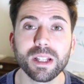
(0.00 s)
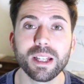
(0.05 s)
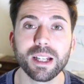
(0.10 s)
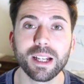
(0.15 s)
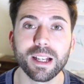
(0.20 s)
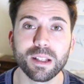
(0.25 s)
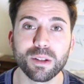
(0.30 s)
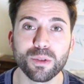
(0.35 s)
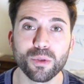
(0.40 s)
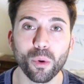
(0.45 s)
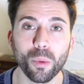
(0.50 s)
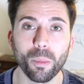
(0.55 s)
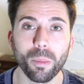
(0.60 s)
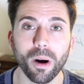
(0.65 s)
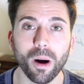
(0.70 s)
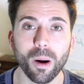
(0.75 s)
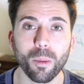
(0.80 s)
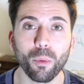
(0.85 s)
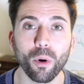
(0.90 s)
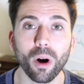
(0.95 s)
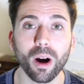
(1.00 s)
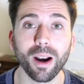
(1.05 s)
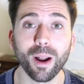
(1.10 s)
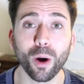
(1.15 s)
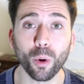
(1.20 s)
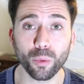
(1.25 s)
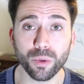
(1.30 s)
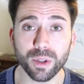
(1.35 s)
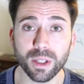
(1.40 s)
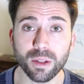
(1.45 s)
des questions par rapport à la
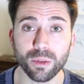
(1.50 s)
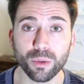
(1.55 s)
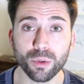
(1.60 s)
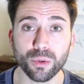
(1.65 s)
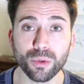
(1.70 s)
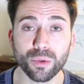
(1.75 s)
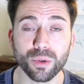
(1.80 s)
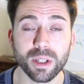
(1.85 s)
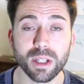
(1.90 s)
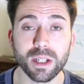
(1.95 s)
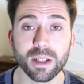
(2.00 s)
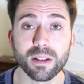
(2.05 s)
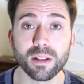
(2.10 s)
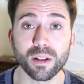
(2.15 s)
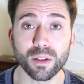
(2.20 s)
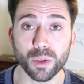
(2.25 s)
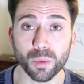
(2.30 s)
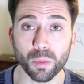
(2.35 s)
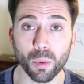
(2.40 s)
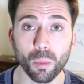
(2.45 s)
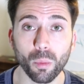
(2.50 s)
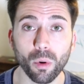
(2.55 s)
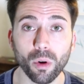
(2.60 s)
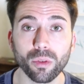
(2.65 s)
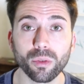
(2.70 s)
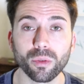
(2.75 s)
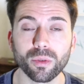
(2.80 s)
routine que j'utilise en ce moment.